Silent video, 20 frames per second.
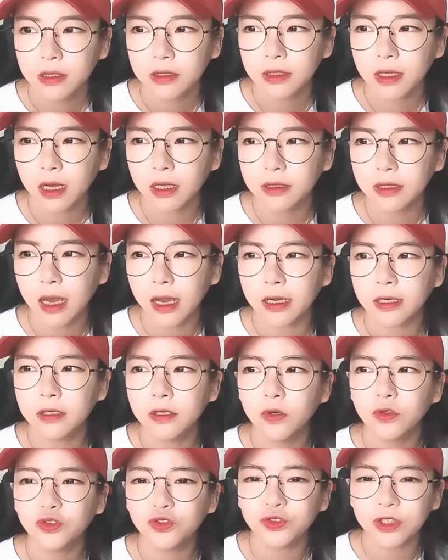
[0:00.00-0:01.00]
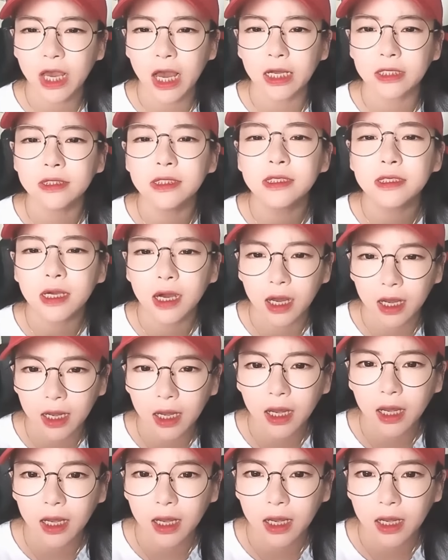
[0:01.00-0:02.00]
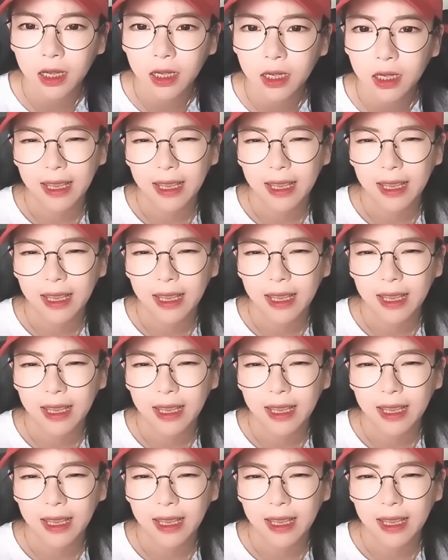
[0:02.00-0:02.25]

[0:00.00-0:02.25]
나한테 알려준 게 아닐까.